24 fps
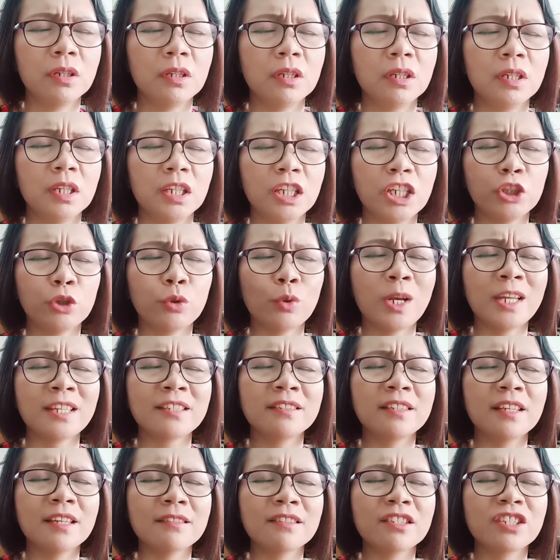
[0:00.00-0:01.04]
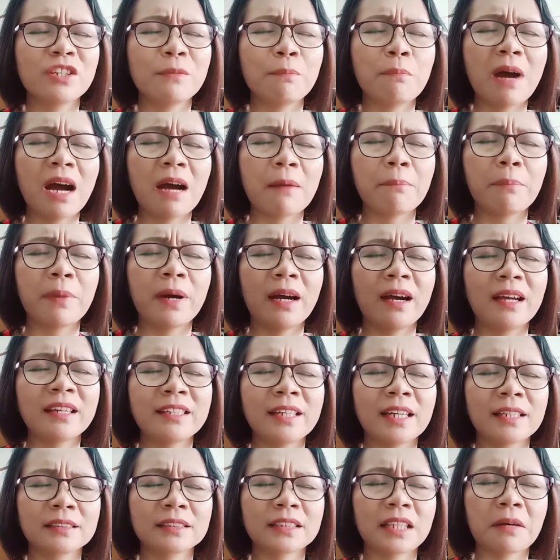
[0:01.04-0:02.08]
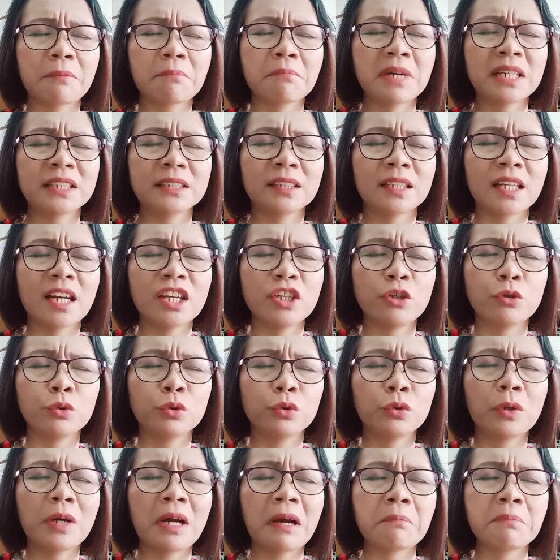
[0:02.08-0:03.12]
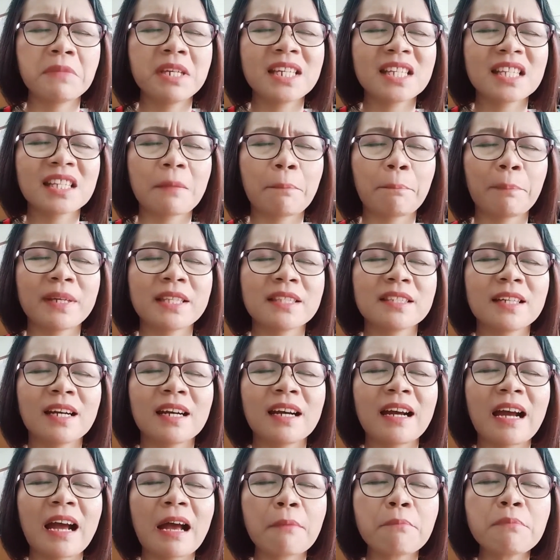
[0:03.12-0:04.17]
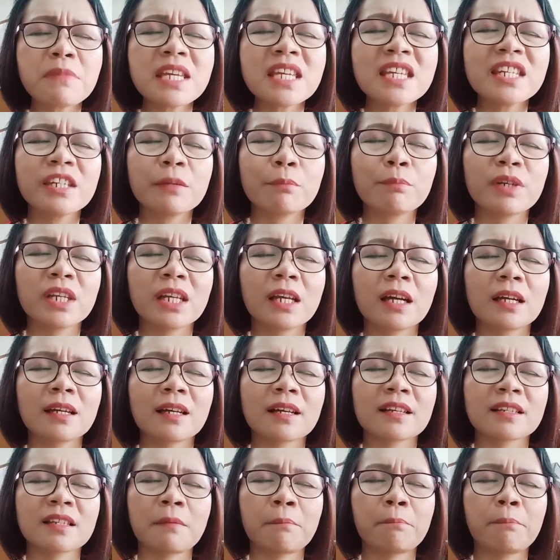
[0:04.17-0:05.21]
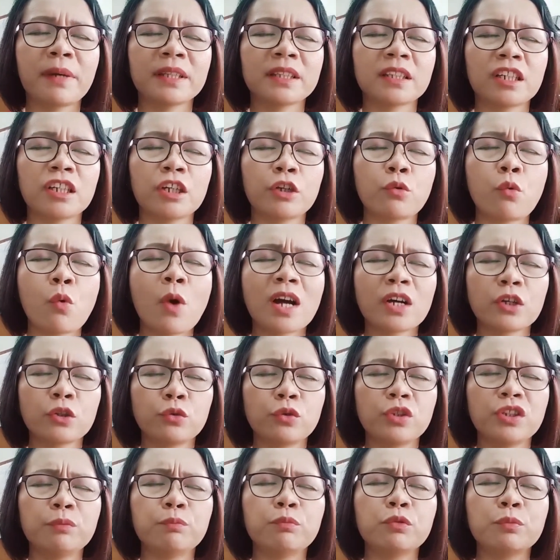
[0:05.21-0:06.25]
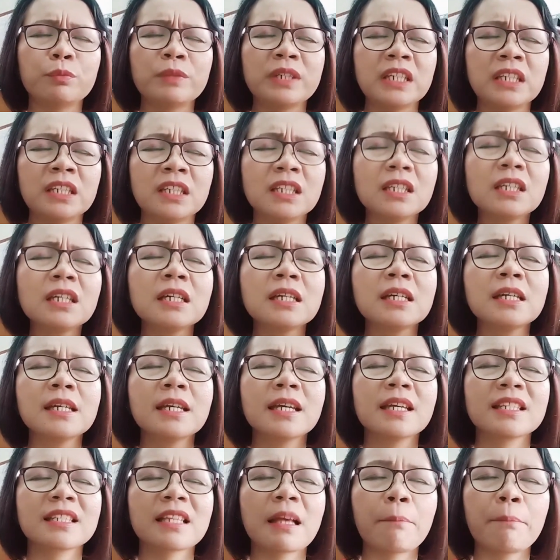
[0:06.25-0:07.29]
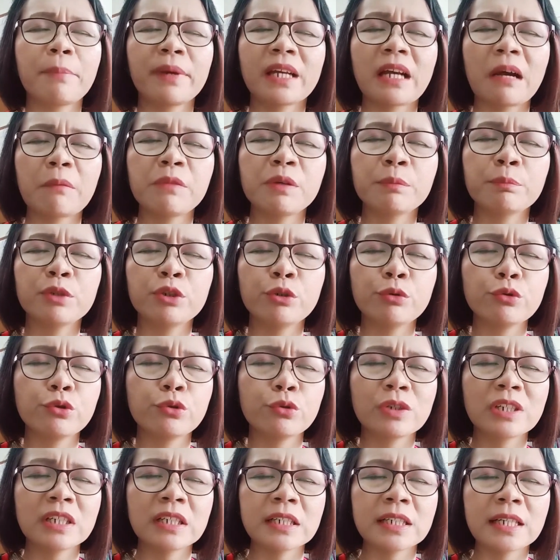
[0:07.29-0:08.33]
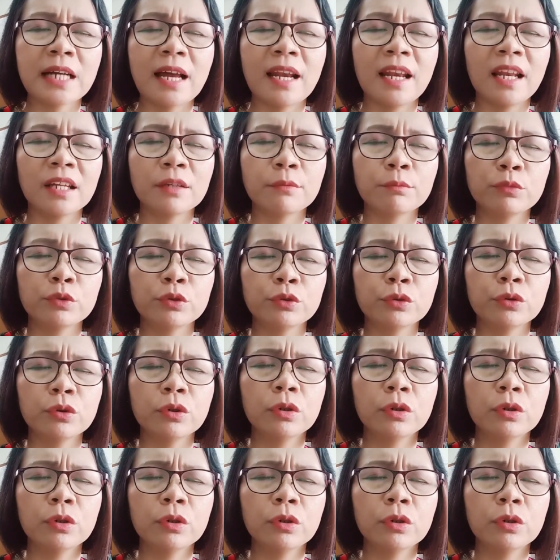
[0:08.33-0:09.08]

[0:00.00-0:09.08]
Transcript: Itulah janji Bapa yang termaterai untuk kami sepanjang kami diberikan kesempatan dan waktu di bumi ini sampai kami menuju kekekalanmu.